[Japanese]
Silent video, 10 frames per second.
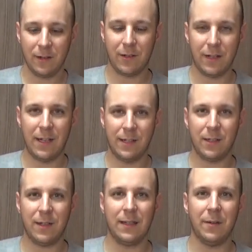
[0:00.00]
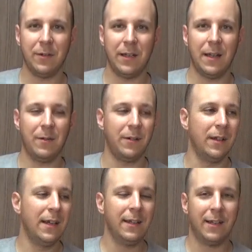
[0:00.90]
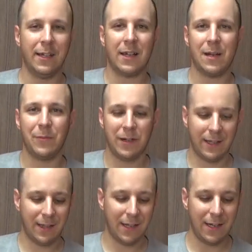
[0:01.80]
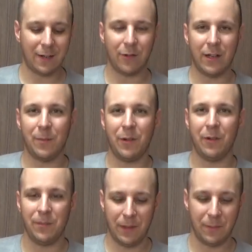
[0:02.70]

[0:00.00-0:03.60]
これで座ってもいいでも何か燃えたらこれも